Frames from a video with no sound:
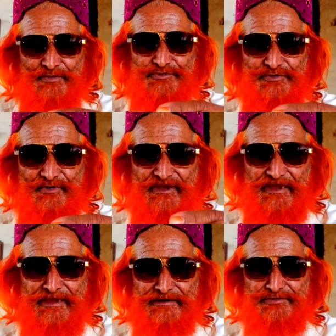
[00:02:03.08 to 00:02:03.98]
उसको
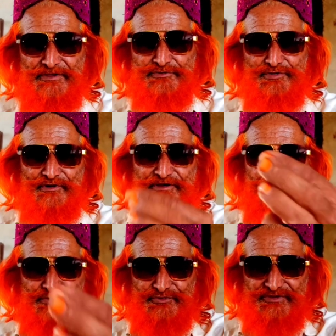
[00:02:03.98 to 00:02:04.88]
एक दिन
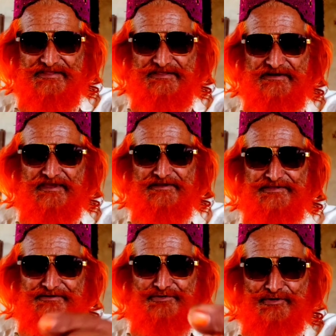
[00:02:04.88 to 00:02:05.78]
छोड़कर दूसरे दिन
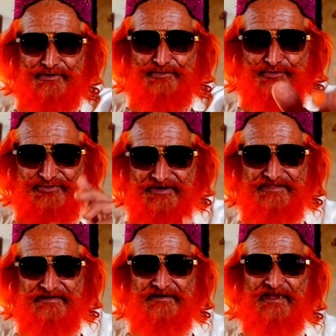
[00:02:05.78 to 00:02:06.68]
एक दिन छोड़कर दूसरे
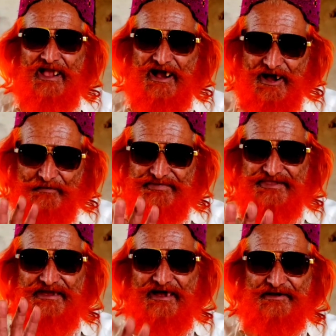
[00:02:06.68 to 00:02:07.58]
दिन आप
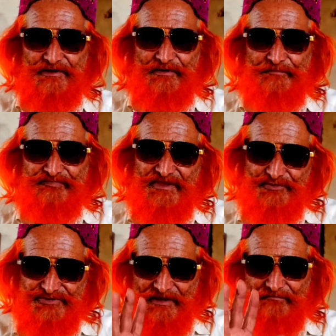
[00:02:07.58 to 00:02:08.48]
दिया करो
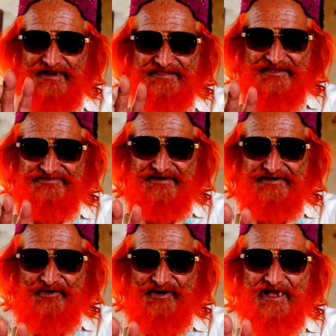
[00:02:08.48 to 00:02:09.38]
उसका मैदा
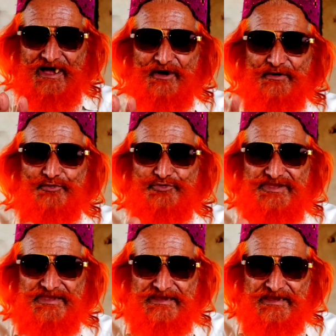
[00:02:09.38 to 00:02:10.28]
सेट होगा और
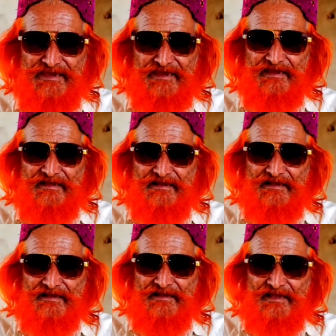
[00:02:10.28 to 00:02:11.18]
उसी के
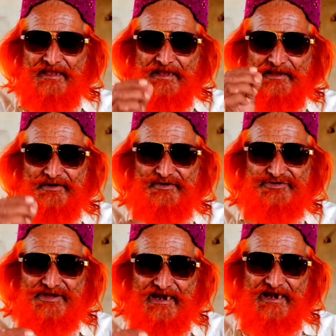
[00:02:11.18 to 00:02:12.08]
इन
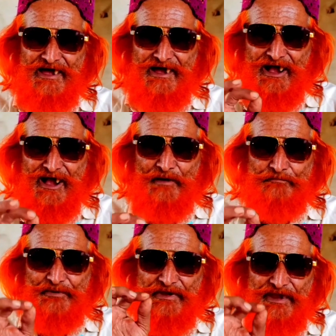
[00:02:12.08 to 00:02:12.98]

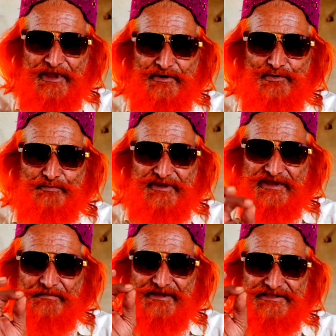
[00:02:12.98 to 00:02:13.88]
आप एक कुपी
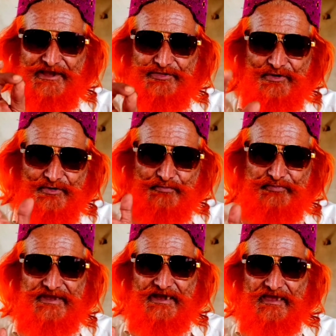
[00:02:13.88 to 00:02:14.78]
के बजाय दो
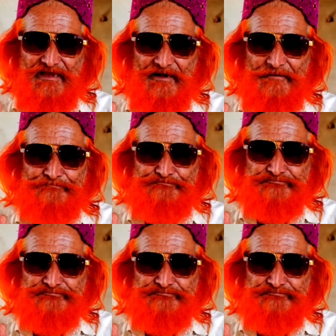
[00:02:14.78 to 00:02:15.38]
कुपी खाएगा